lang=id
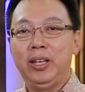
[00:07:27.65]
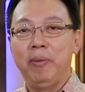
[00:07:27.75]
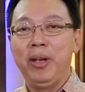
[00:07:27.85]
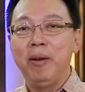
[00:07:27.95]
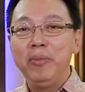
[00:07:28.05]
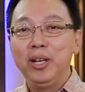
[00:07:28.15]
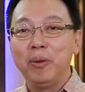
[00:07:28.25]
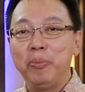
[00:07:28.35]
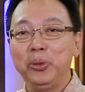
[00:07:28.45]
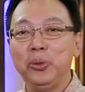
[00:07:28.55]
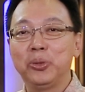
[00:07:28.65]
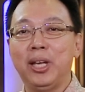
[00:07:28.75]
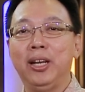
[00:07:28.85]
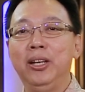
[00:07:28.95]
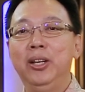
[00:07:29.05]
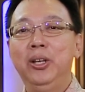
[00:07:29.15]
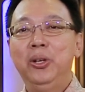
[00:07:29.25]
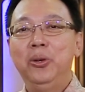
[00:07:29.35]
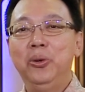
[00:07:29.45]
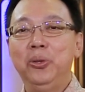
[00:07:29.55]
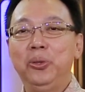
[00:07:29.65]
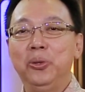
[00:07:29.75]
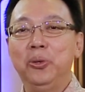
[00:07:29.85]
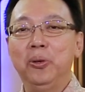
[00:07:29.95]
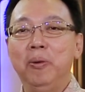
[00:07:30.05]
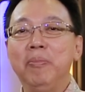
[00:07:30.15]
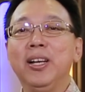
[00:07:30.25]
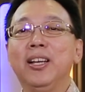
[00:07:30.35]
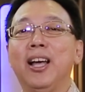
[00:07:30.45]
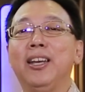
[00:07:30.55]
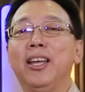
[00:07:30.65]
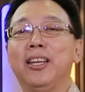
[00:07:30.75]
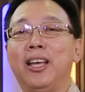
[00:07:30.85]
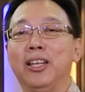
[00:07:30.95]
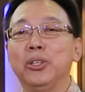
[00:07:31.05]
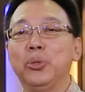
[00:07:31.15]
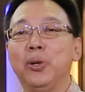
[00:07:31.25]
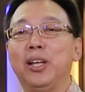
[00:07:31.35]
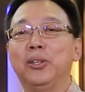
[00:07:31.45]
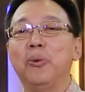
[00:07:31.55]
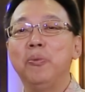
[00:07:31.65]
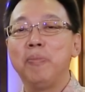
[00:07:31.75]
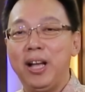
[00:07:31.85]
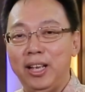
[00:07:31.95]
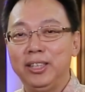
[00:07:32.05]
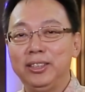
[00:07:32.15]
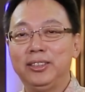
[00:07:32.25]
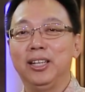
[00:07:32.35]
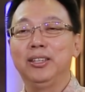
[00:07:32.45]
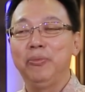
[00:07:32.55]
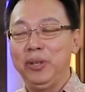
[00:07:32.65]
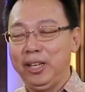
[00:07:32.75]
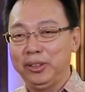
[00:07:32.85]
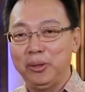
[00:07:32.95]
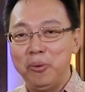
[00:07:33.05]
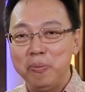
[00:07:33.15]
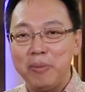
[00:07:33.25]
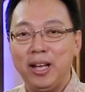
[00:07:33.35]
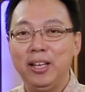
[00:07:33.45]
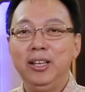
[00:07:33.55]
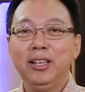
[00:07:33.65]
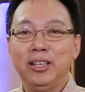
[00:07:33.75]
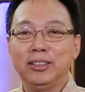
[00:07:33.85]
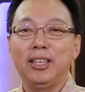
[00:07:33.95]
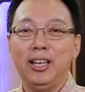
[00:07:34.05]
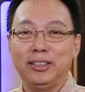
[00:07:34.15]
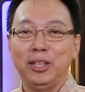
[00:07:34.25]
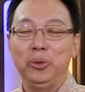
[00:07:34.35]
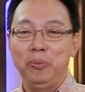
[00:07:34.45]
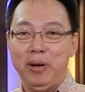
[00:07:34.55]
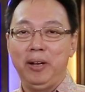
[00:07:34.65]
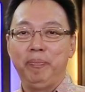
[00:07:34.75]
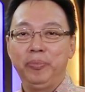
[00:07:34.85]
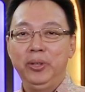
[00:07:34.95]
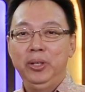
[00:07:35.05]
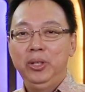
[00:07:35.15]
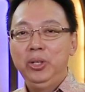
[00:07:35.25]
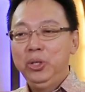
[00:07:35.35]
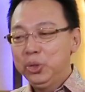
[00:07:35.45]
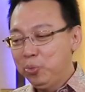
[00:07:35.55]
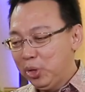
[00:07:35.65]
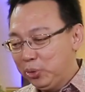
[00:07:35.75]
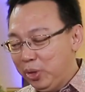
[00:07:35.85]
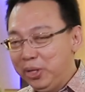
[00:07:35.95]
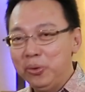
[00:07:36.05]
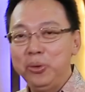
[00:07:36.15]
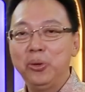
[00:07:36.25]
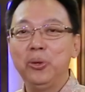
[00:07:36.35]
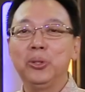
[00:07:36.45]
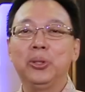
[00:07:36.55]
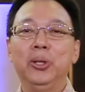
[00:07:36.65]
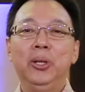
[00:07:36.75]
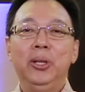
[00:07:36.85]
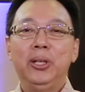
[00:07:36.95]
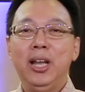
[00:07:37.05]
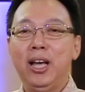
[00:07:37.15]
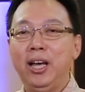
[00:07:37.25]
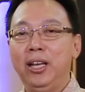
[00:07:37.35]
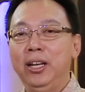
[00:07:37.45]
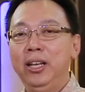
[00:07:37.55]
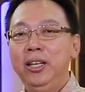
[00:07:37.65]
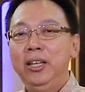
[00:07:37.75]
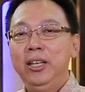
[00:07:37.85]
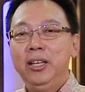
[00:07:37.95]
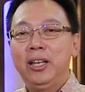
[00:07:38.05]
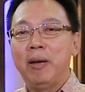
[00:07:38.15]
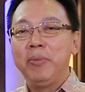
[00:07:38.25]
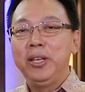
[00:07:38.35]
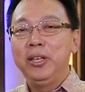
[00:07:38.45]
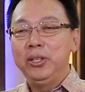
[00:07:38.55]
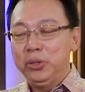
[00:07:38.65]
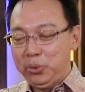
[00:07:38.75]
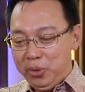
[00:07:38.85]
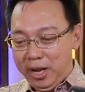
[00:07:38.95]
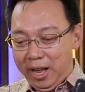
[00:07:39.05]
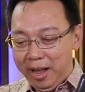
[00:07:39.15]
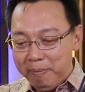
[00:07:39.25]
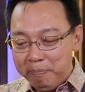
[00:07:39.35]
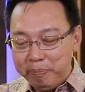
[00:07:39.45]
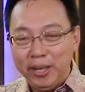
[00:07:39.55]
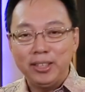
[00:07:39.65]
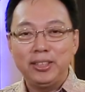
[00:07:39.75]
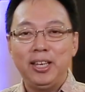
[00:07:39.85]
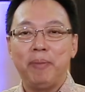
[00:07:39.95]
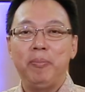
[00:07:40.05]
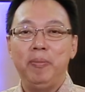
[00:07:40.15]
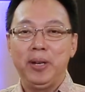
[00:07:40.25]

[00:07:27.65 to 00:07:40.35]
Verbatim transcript: Kami ambil keputusan untuk menggadaikan surat rumah, sertifikat rumah ke salah satu bank. Semua sudah diurus dan kami sudah hampir siap